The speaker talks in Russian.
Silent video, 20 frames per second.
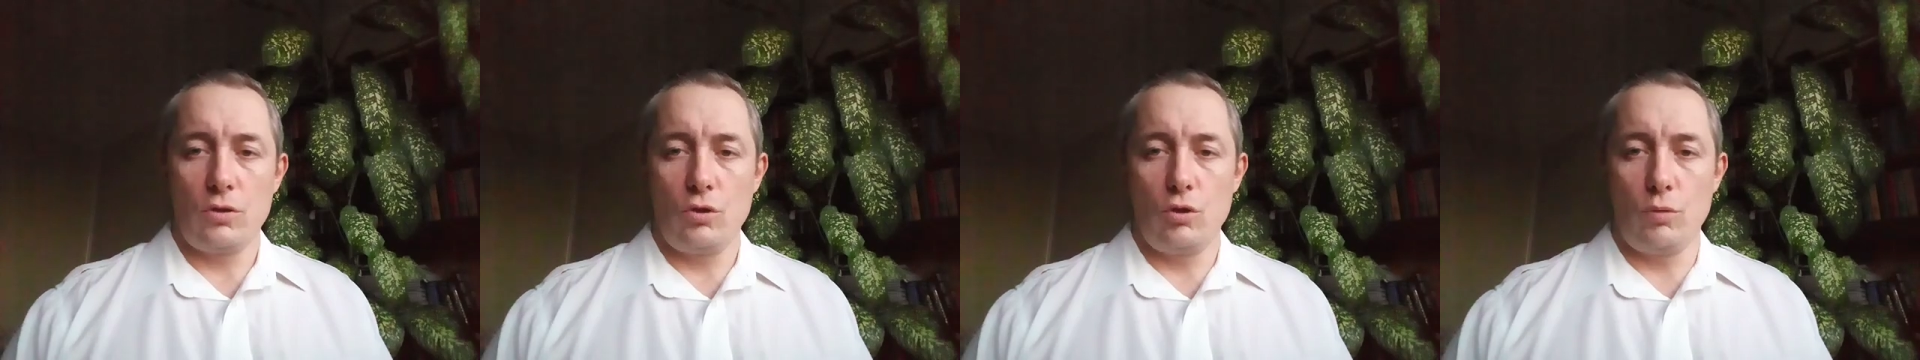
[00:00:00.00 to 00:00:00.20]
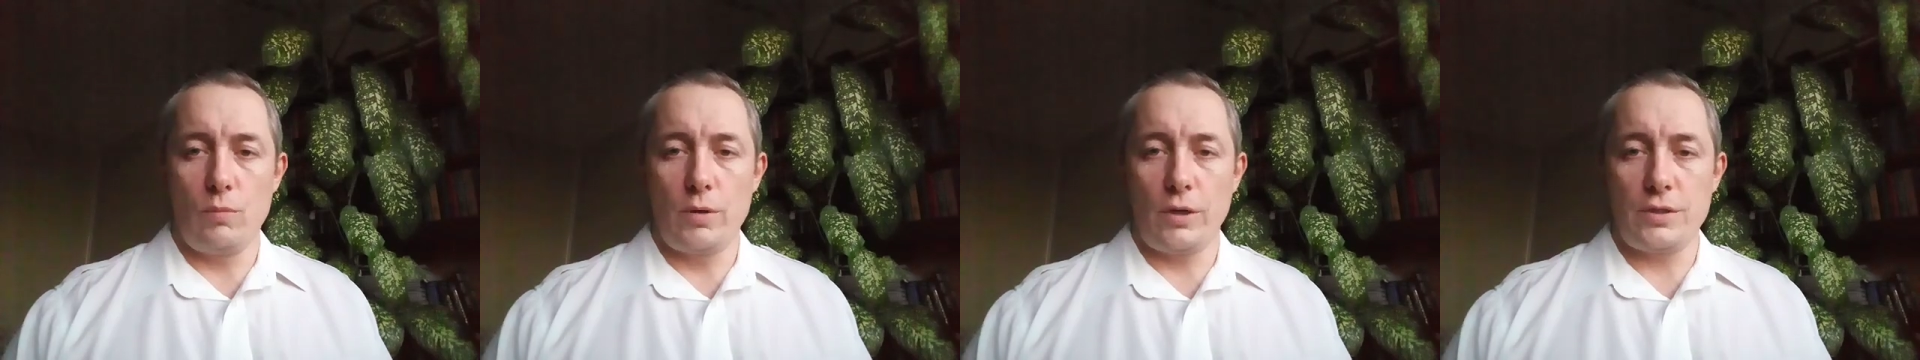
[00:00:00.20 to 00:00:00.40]

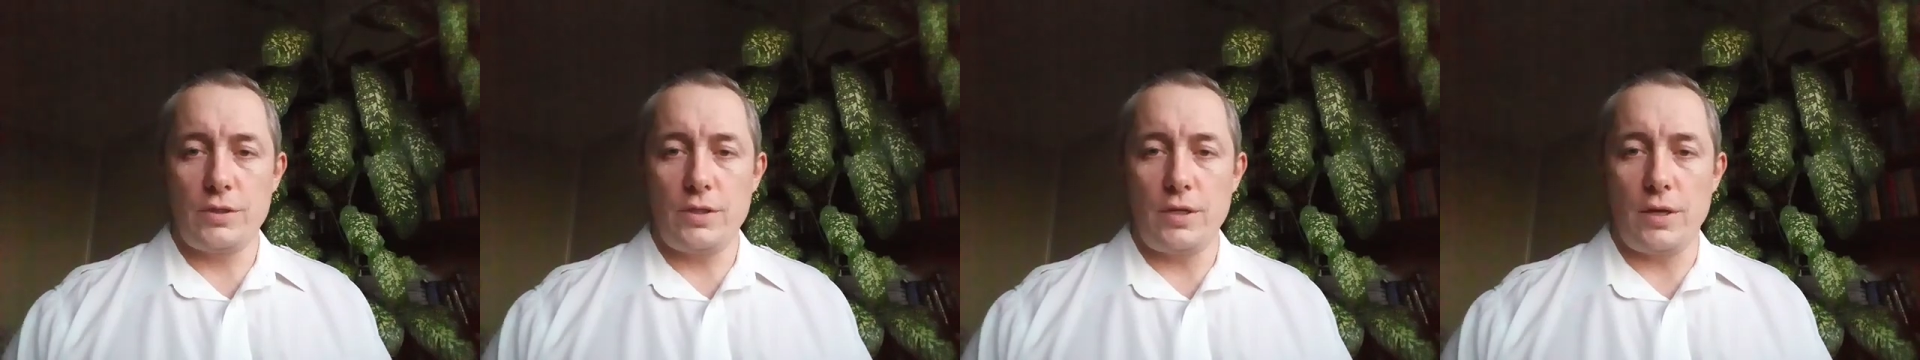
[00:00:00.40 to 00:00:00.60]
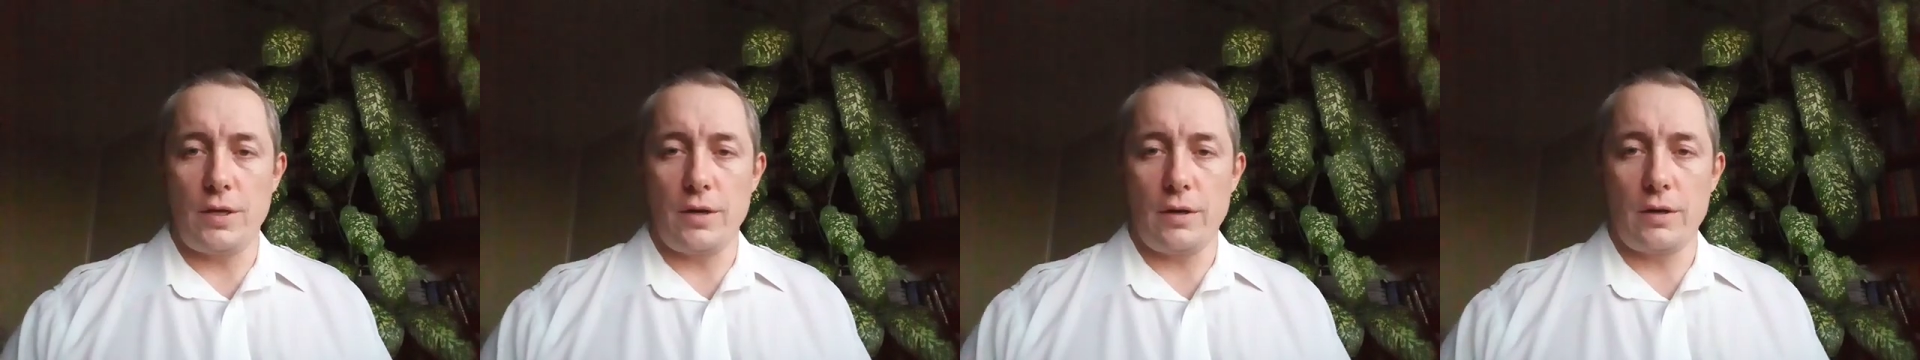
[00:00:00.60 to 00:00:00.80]
Добрый
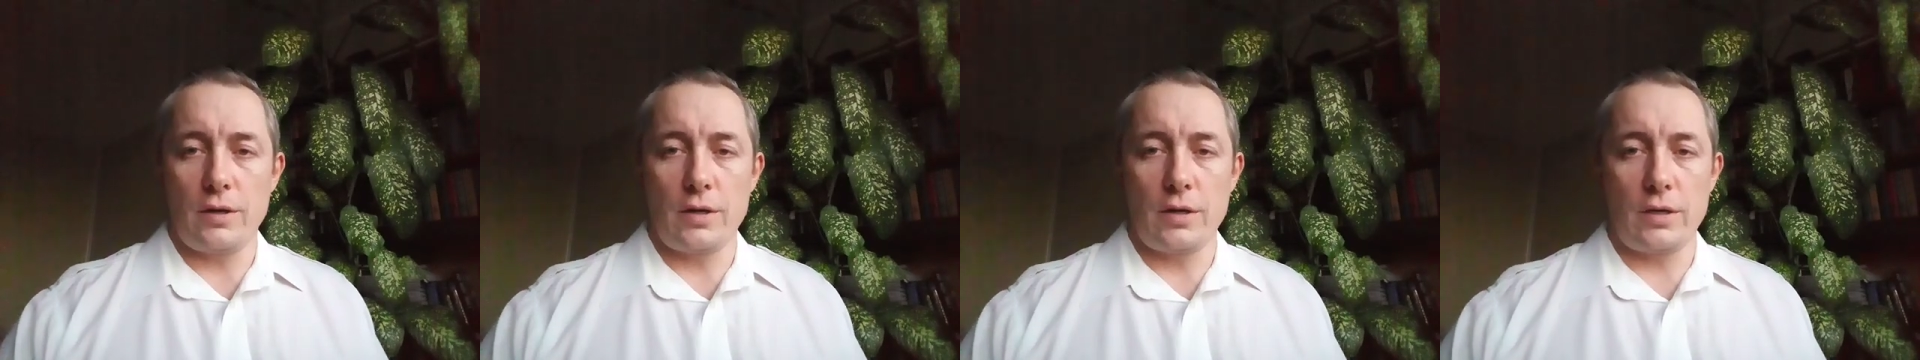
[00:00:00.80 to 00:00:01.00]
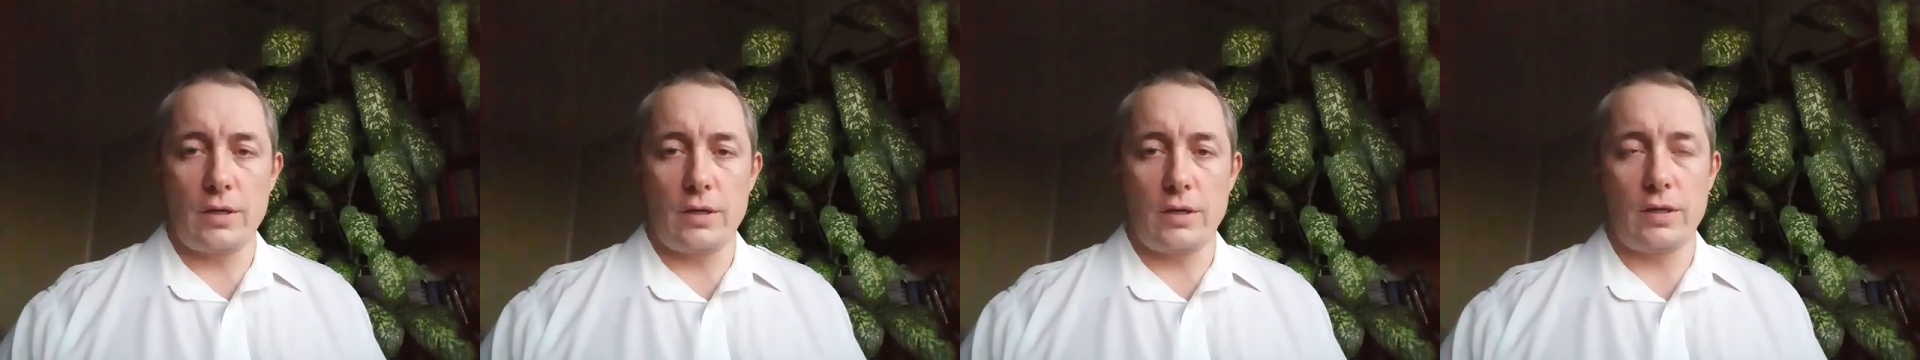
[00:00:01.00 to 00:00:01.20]
день.
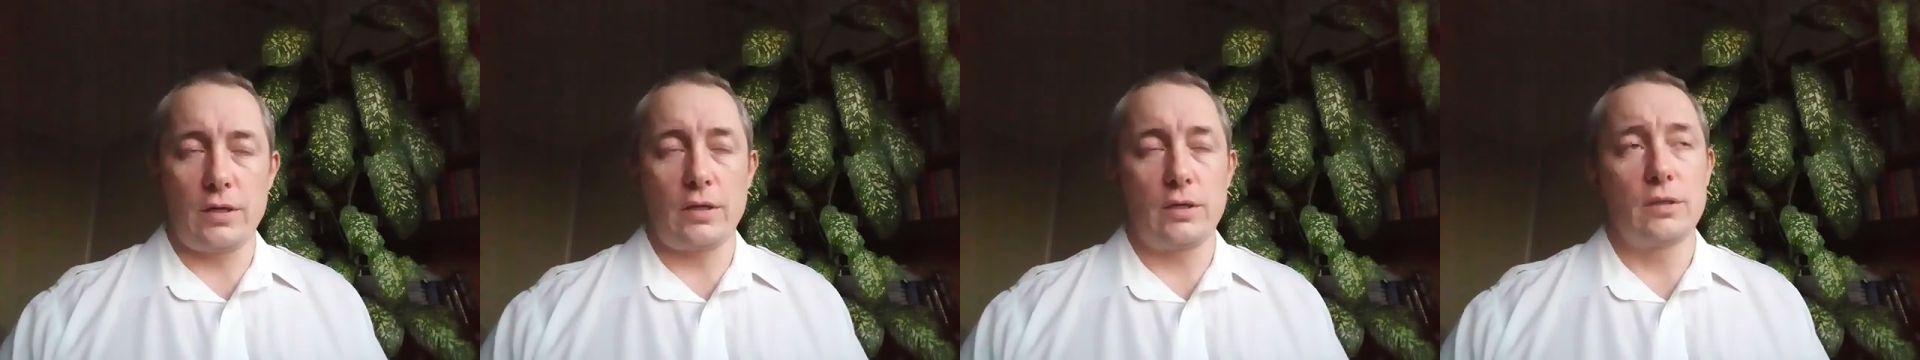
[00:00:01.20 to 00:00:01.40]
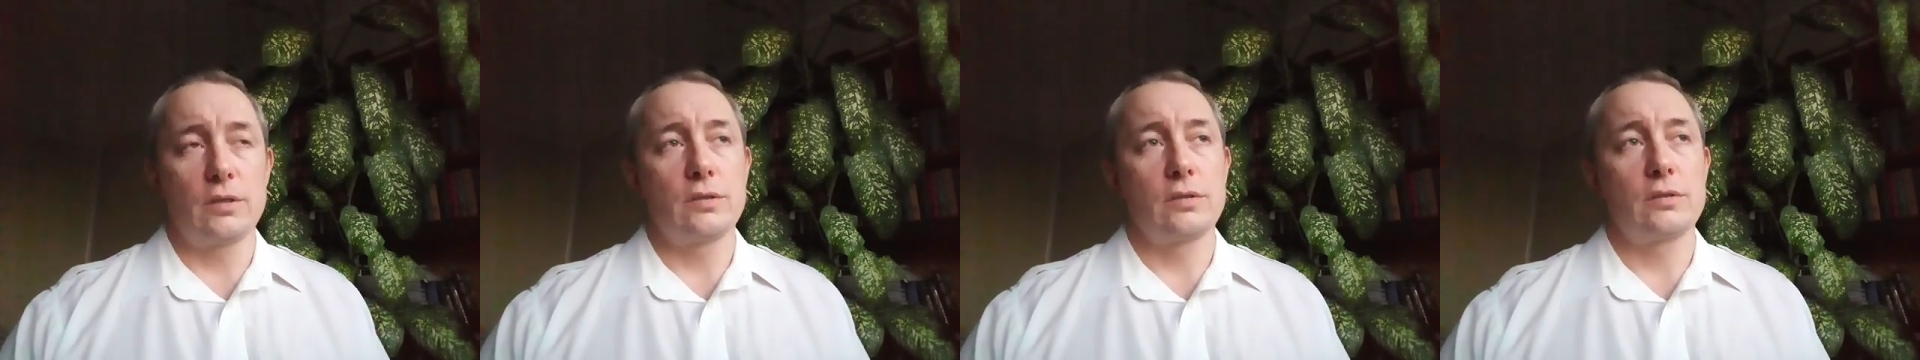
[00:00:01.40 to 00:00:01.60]

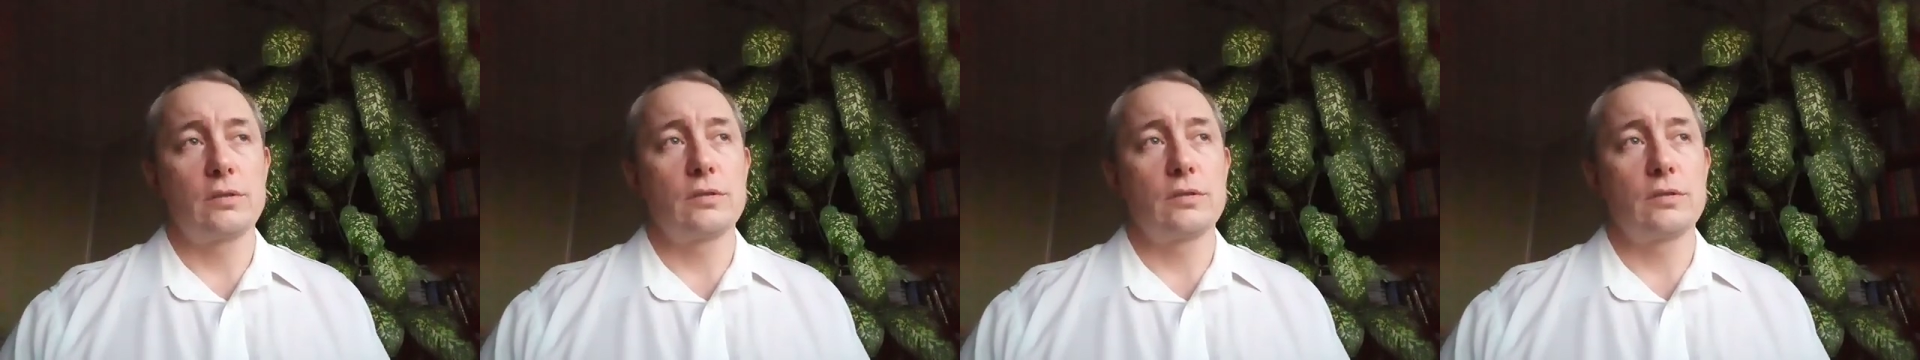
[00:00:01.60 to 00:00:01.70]
А,